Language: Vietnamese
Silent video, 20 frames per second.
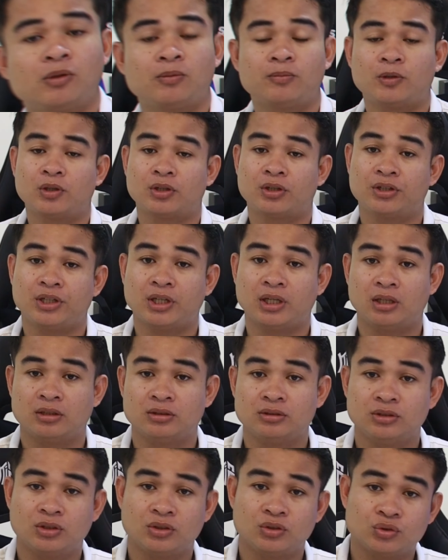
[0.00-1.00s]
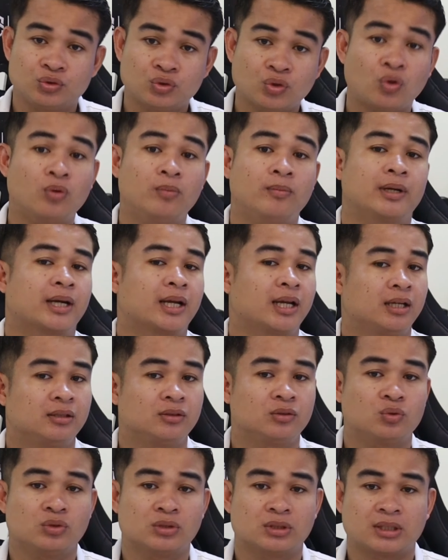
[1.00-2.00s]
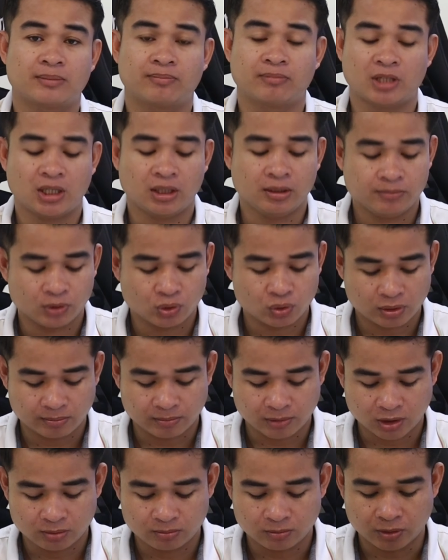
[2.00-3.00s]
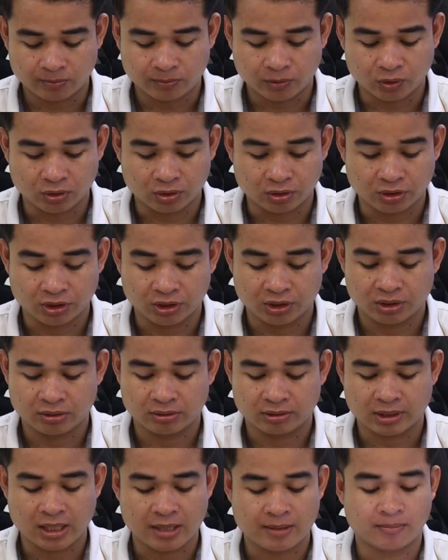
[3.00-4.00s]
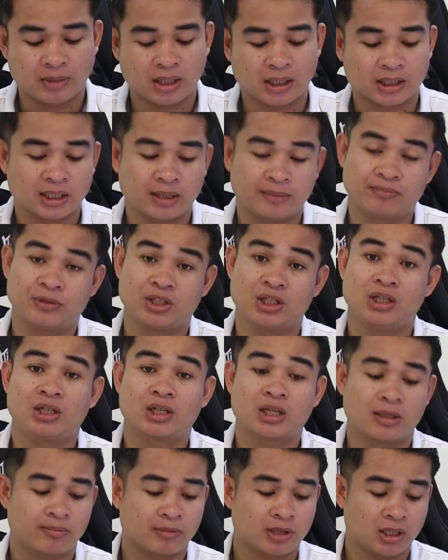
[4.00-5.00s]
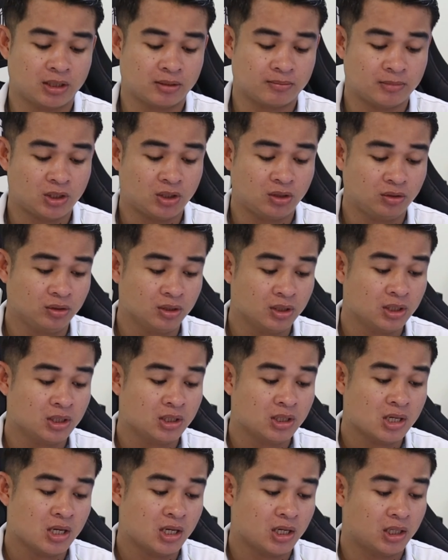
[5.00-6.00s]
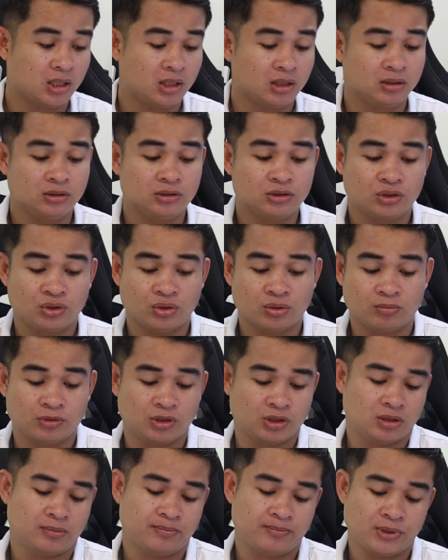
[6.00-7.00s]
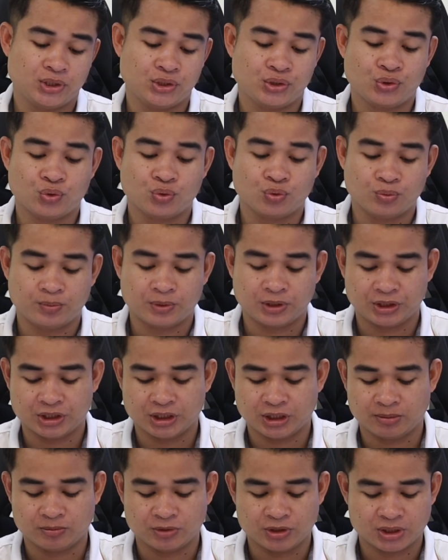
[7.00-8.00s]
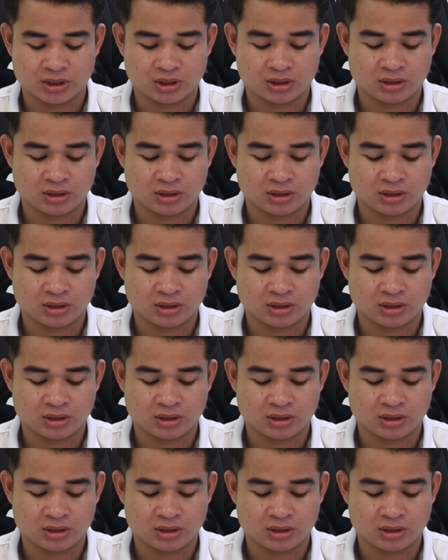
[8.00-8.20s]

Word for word: ngày bông bó này lấy dương châu mà kênh tụi sắp đáy tỏa máu bông bó này thử cả bà cầm thi kẹp khát máu lấy nhóm giờ bị nhu bà chạy mấy